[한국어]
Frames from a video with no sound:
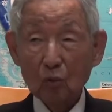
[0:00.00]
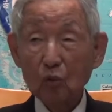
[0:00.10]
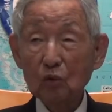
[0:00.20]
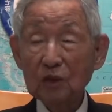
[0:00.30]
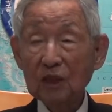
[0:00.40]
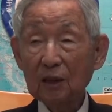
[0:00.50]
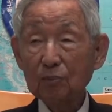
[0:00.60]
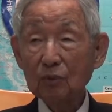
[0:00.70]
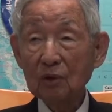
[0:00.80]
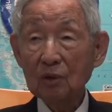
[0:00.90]
둘째
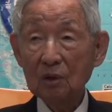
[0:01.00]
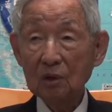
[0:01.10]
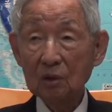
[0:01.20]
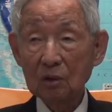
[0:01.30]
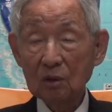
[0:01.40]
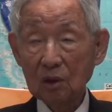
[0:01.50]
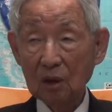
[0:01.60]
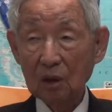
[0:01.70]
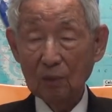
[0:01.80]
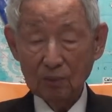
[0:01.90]
분 음,
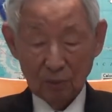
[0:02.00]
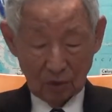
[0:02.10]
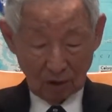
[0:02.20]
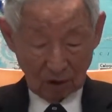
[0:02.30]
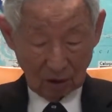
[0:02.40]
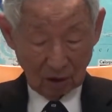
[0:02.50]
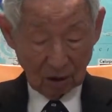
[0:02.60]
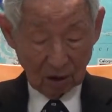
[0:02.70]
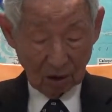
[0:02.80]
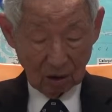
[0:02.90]
어,
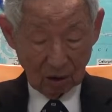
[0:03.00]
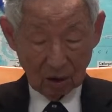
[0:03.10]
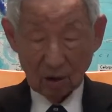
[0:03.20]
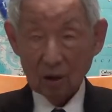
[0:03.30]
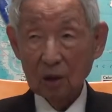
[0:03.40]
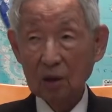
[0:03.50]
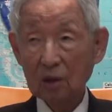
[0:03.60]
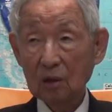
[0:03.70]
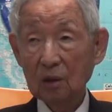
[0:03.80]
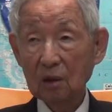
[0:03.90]
어,
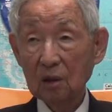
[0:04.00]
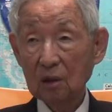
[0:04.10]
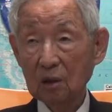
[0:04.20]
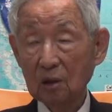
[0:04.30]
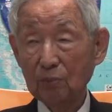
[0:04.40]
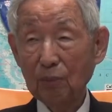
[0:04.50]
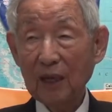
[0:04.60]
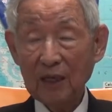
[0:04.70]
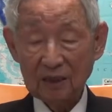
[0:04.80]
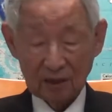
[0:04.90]
어,
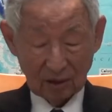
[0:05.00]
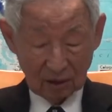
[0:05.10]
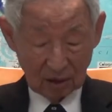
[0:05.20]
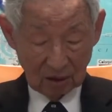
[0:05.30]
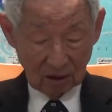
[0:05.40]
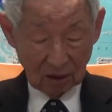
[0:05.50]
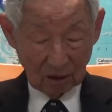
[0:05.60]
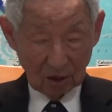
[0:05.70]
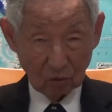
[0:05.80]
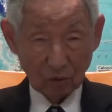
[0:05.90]
파에서는
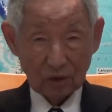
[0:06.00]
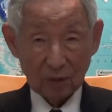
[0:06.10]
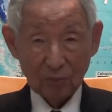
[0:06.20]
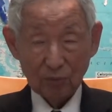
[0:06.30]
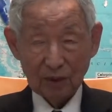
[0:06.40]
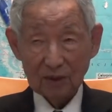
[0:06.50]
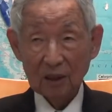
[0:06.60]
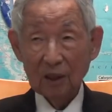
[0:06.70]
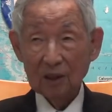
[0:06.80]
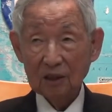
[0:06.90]
둘째 분 파에
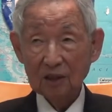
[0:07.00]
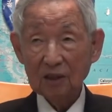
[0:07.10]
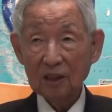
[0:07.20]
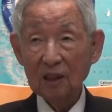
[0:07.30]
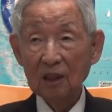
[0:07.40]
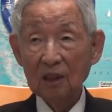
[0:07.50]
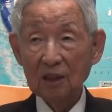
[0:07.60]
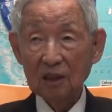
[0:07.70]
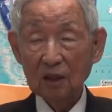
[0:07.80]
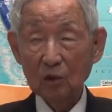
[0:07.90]
첫째
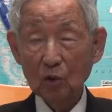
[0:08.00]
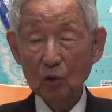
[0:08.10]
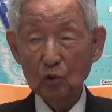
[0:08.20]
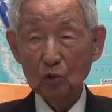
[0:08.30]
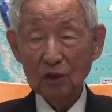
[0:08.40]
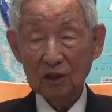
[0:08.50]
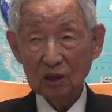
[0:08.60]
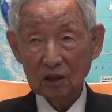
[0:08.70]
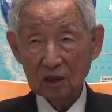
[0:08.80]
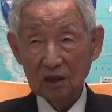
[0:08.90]
청교도
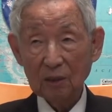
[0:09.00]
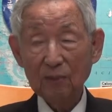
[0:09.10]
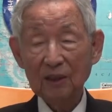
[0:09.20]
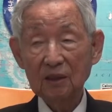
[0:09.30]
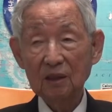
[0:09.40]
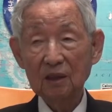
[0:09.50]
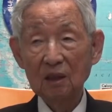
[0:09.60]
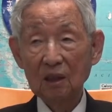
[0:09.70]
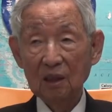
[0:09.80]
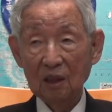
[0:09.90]
중에서 첫째 파는
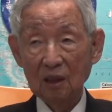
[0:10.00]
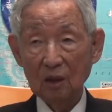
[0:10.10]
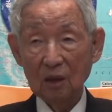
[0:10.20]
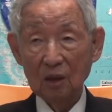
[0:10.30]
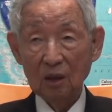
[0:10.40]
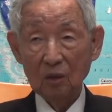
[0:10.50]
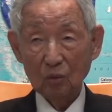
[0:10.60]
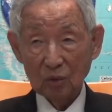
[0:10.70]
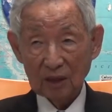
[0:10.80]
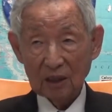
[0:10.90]
어,
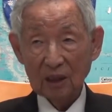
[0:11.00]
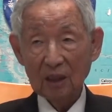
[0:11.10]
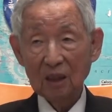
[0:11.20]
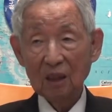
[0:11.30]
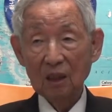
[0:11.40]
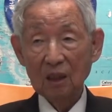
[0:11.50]
우리가